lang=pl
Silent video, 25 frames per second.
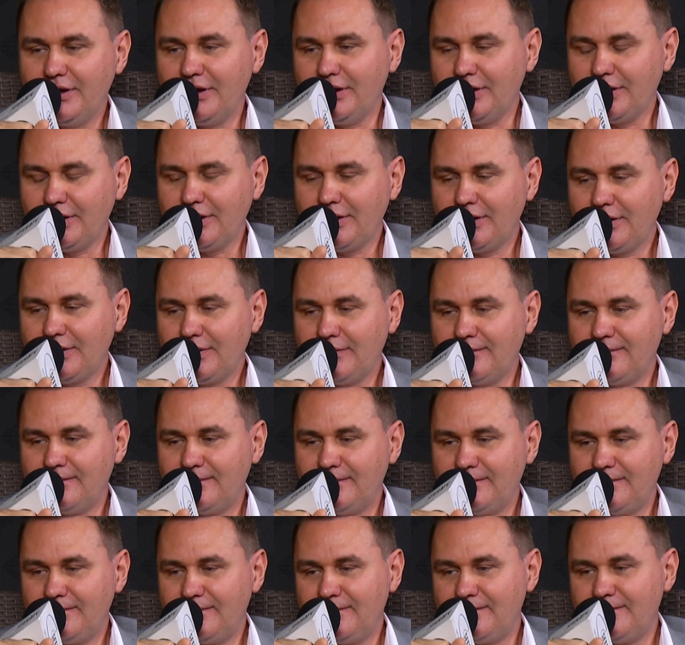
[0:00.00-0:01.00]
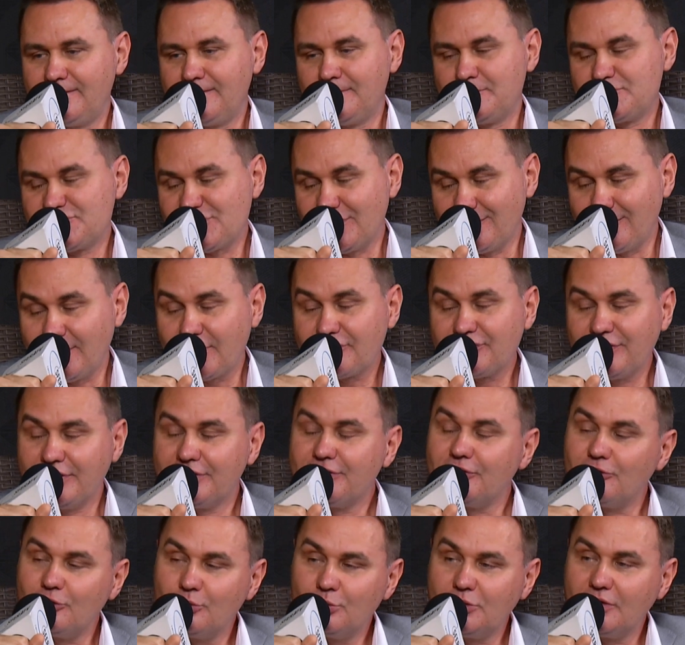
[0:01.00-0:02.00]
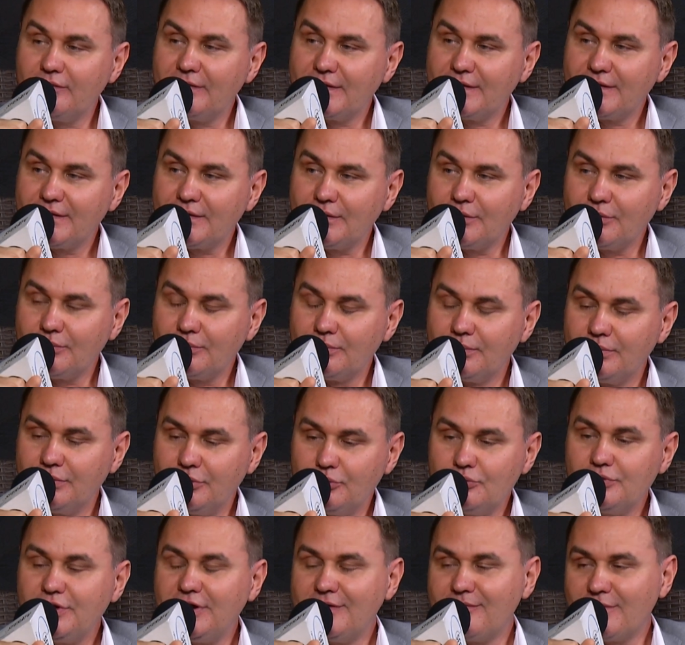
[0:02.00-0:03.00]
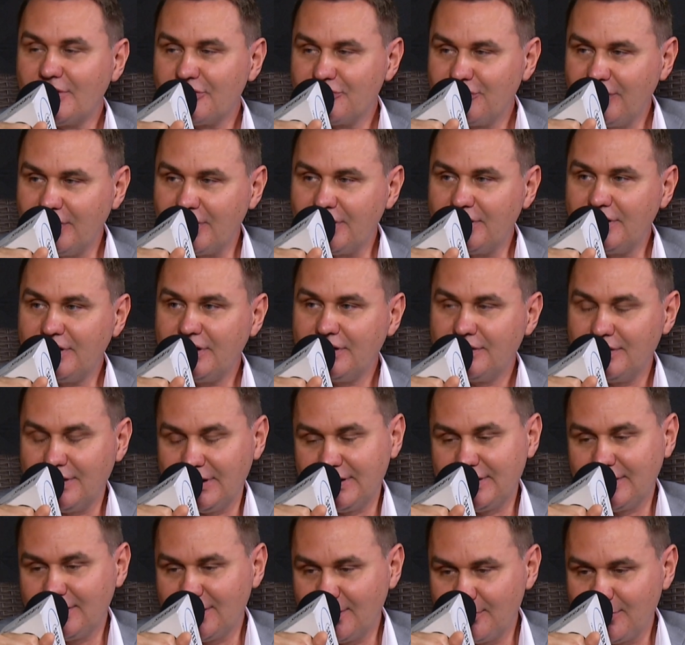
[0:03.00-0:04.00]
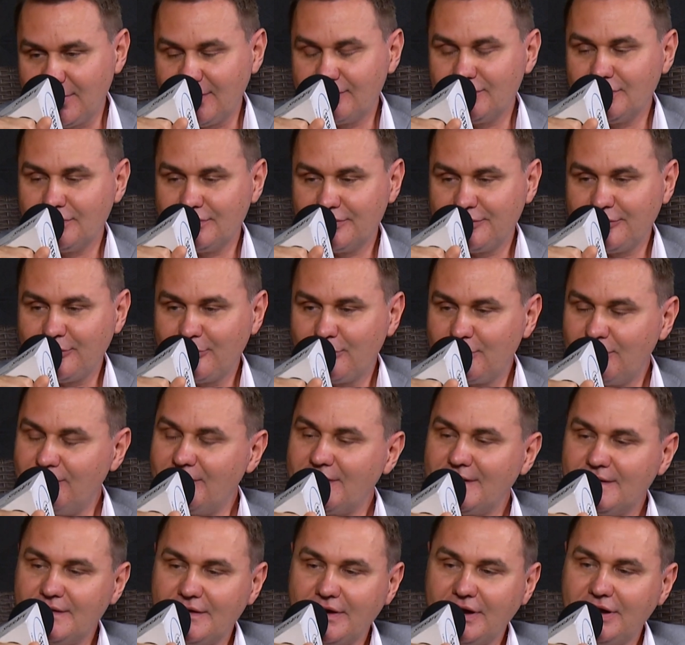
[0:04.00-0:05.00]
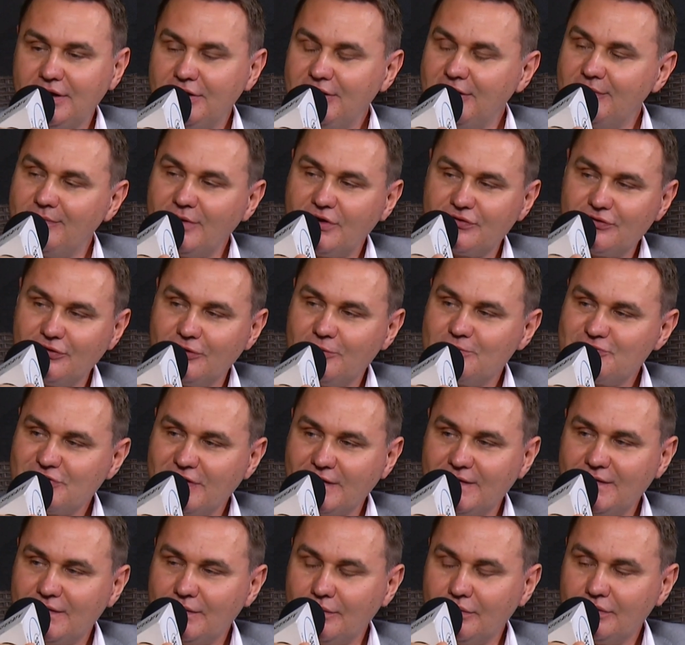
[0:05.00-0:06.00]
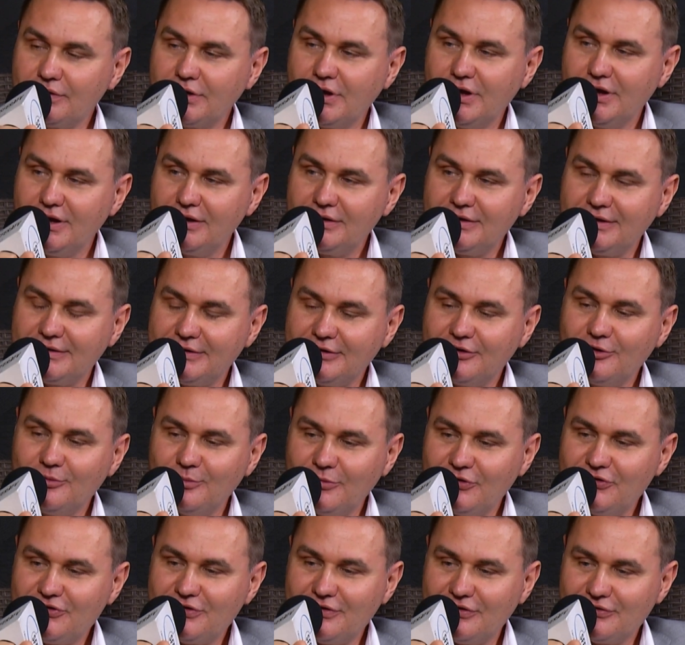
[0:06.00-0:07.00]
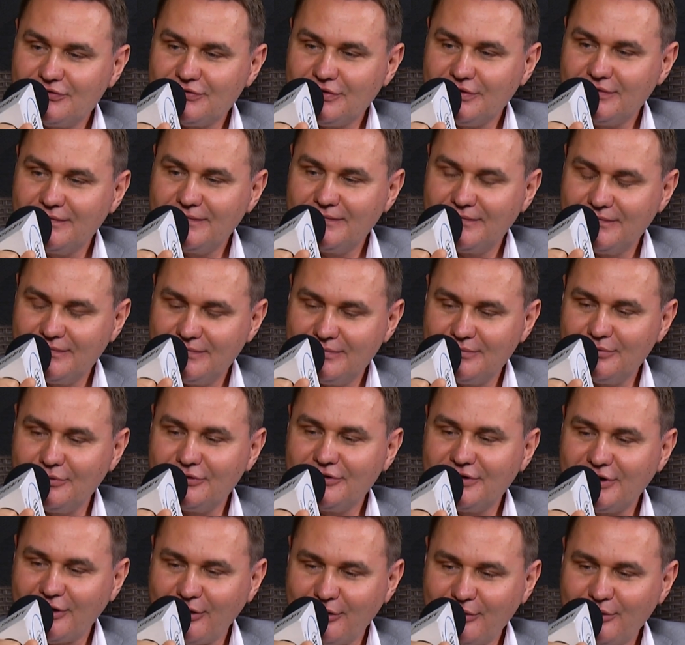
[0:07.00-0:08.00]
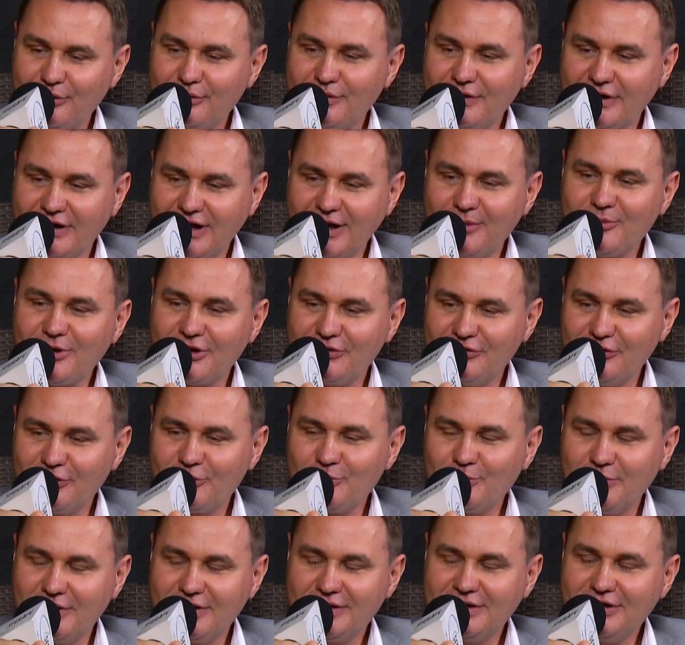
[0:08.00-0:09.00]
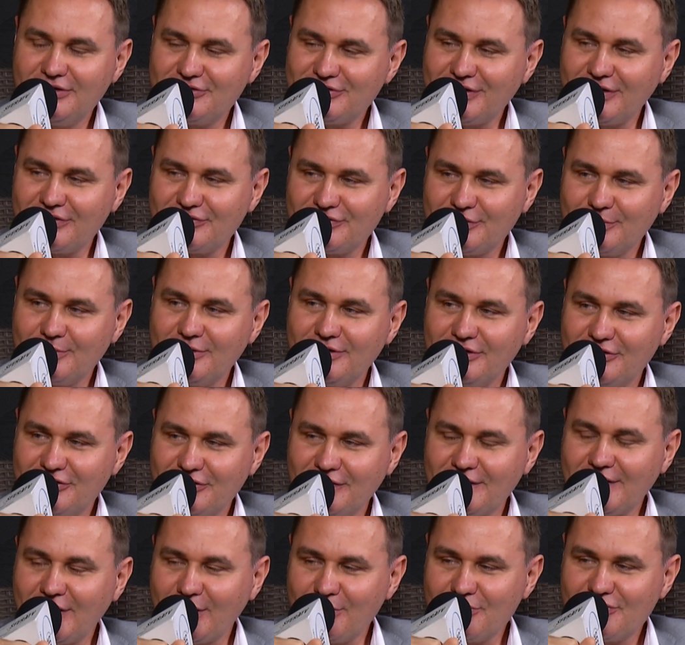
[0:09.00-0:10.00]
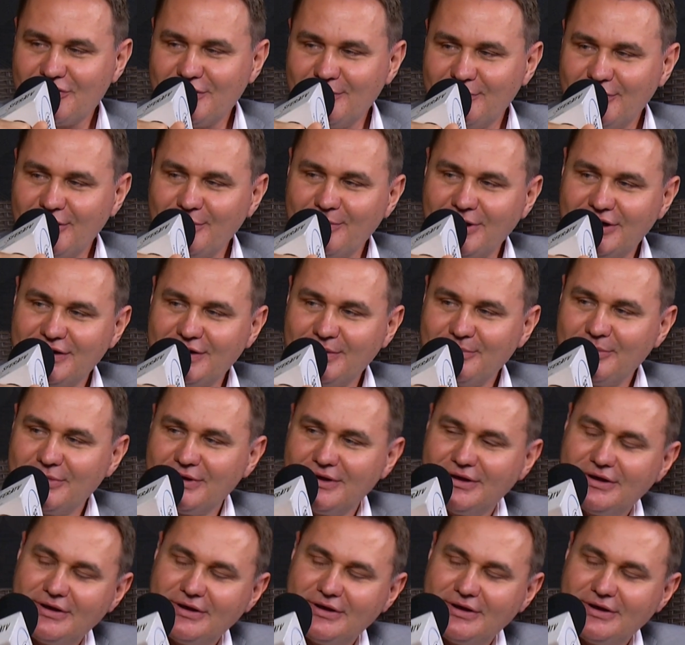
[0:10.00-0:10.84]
E, w przeważnie te umowy są unieważniane, a tak naprawdę no, to jest stwierdzona ich nieważność przez sąd, dlatego myślę, że w, no, teraz jest jak najbardziej odpowiedni czas, żeby się zająć tym tematem.